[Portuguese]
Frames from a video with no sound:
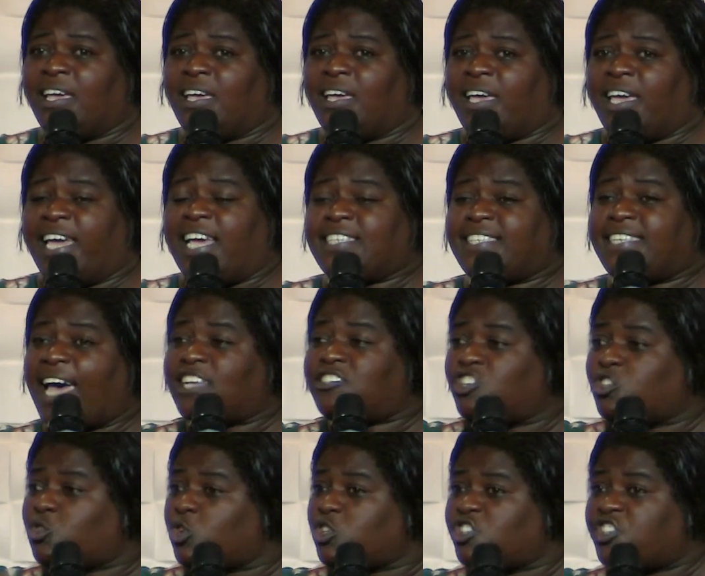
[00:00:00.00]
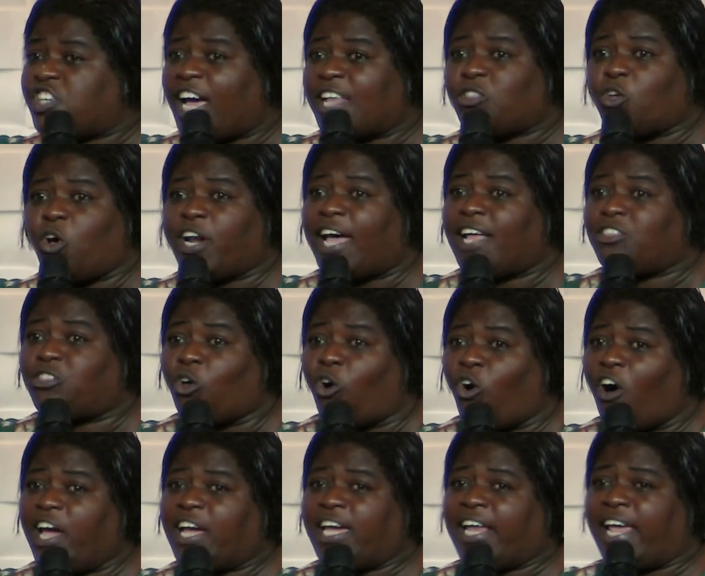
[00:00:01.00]
Isso é atitude de
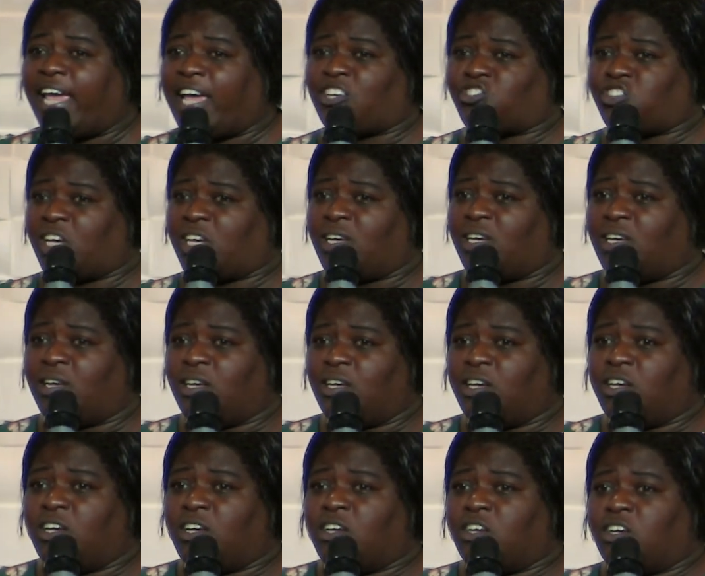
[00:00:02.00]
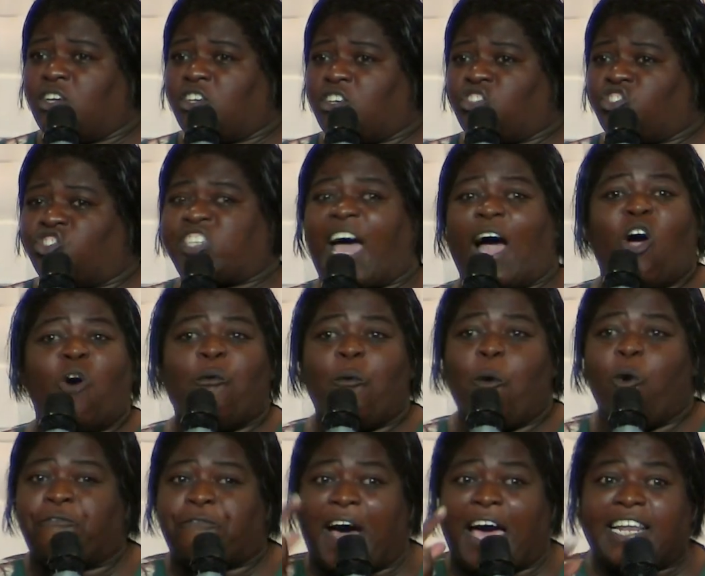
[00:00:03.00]
adorador, igreja. Já
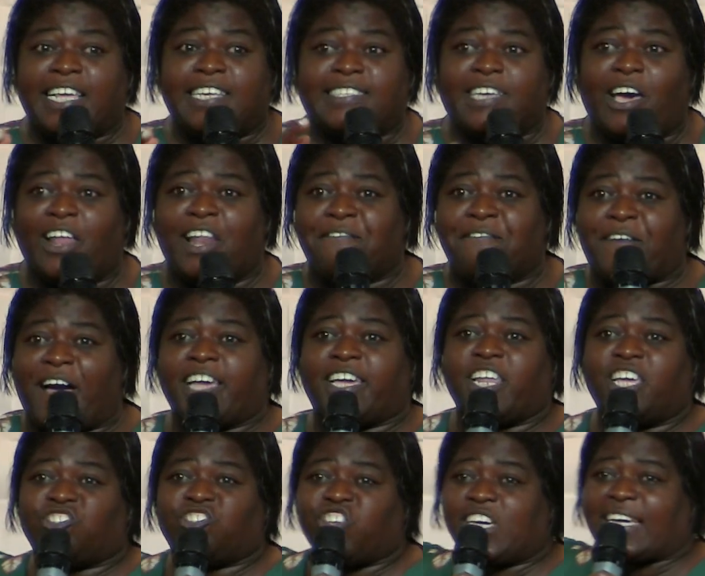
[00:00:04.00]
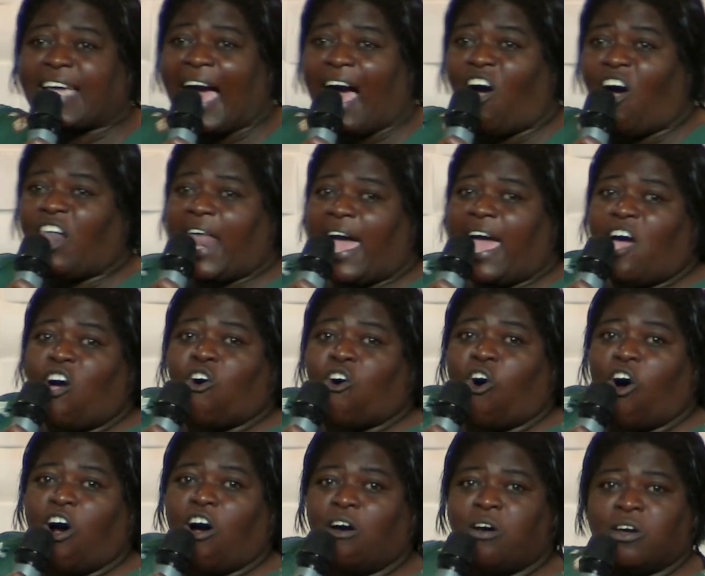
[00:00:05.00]
o, o fariseu ele vai criticar, lá
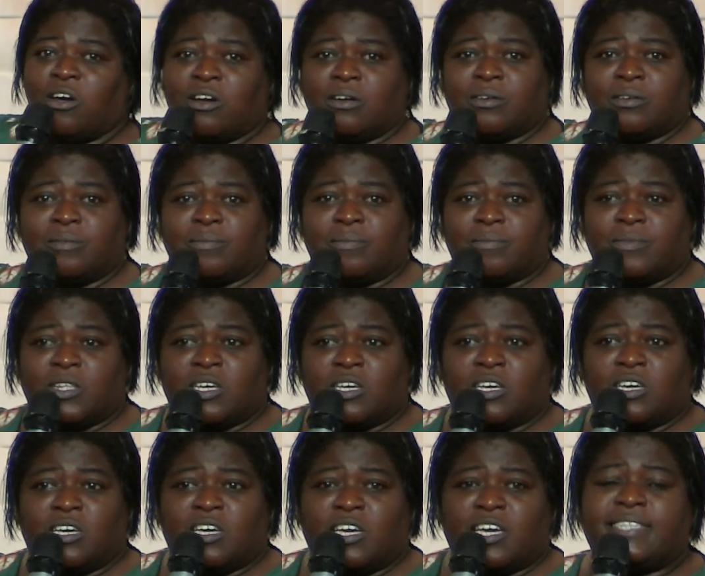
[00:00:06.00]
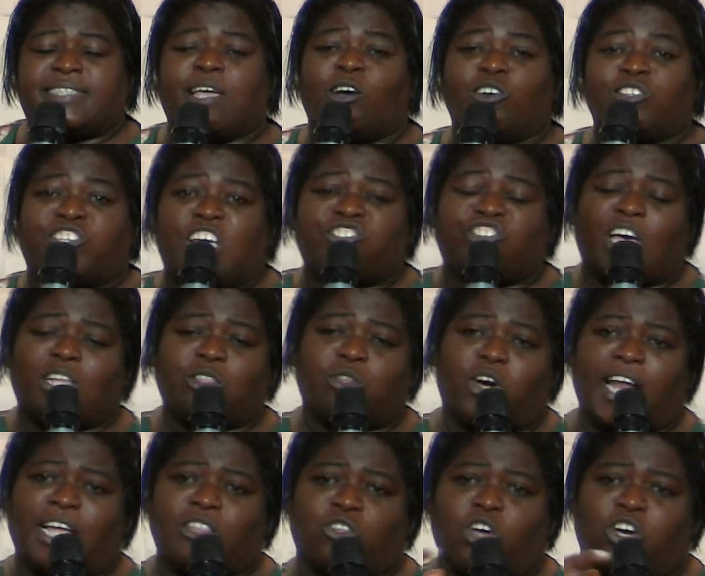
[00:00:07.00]
errou. Então seja
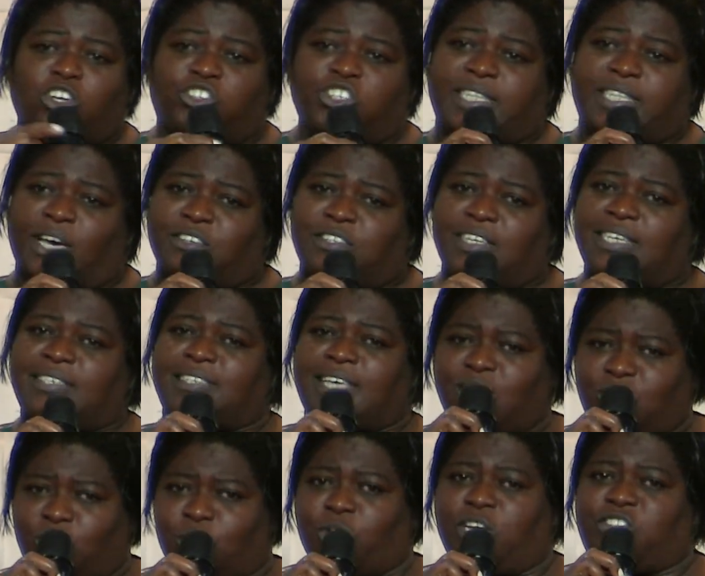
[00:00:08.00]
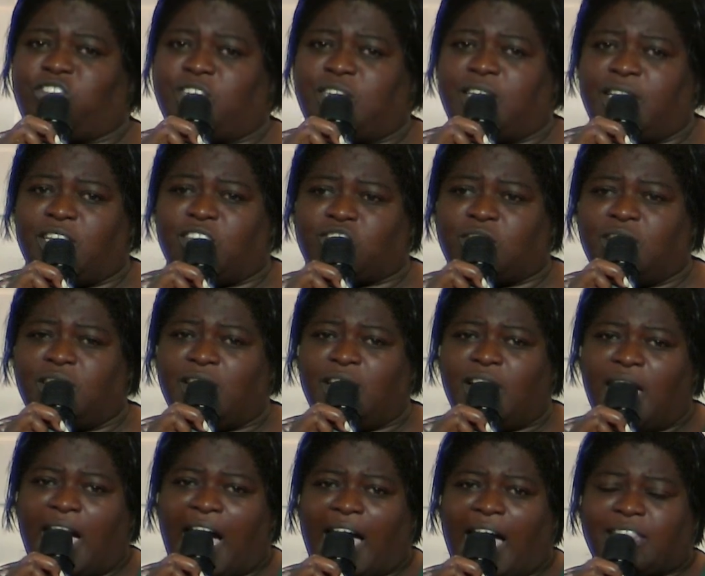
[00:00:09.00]
adorador de Deus nessa noite, igreja.
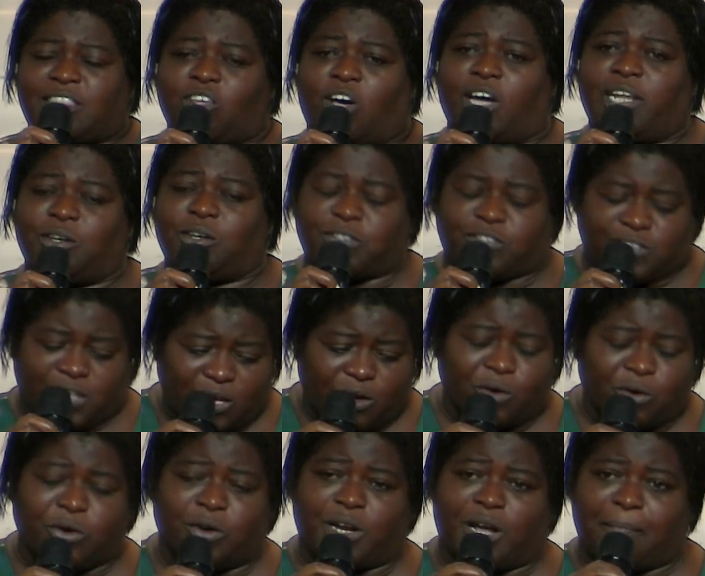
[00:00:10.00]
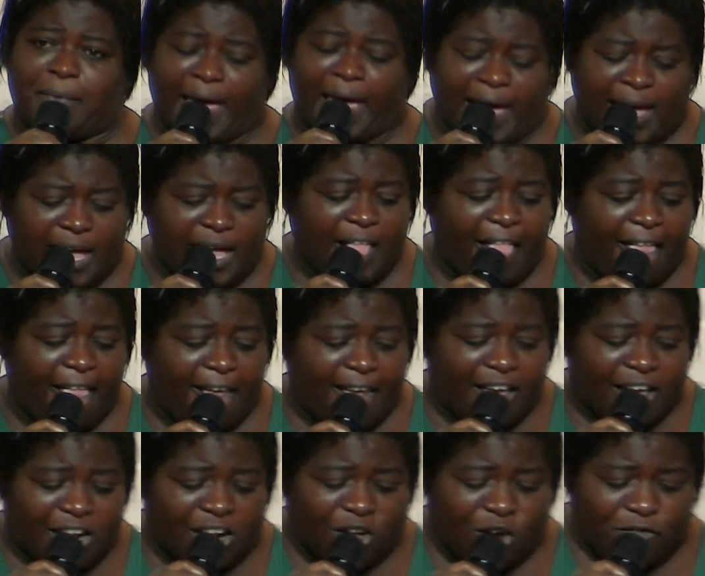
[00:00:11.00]
Adore ao Senhor, amém?
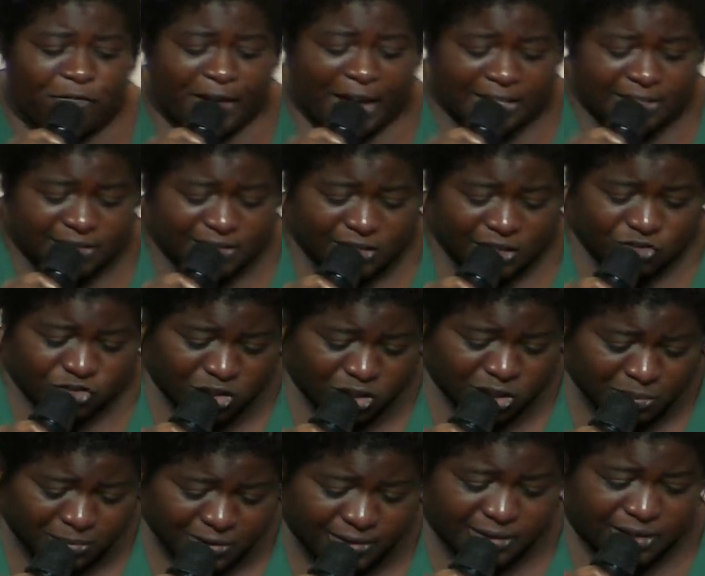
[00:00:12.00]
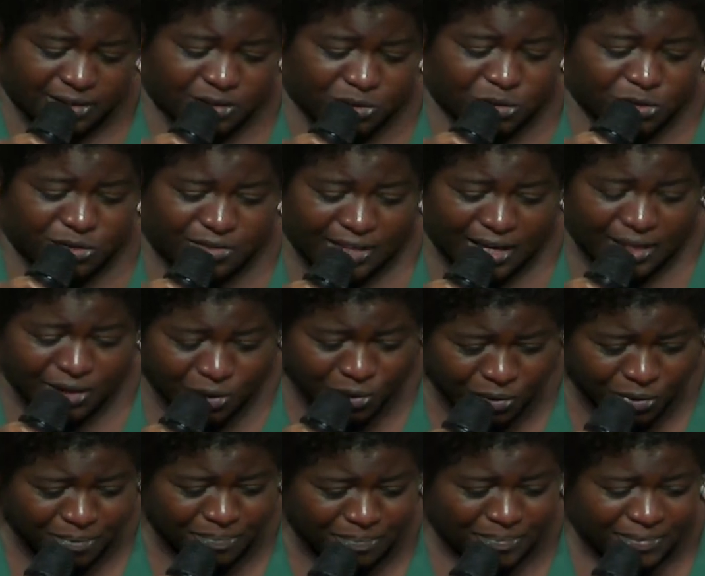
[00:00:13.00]
Louvado seja o nome santo do Senhor.